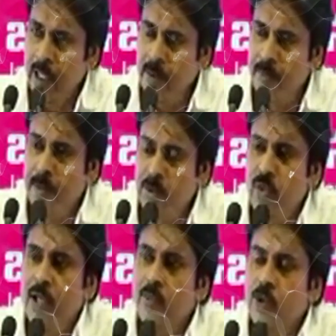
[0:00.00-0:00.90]
కానీ
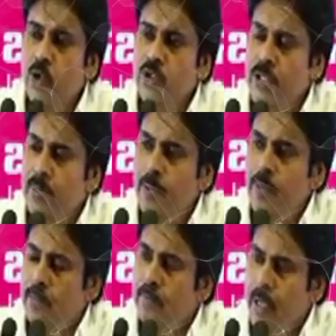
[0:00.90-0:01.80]
ప్రభుత్వాలు ముందుకు వచ్చినప్పుడు
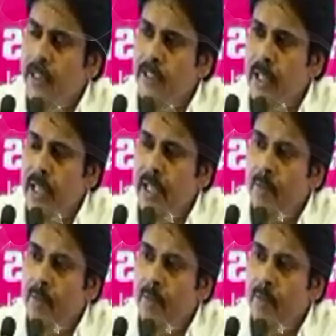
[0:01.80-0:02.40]
అంటే ఇదే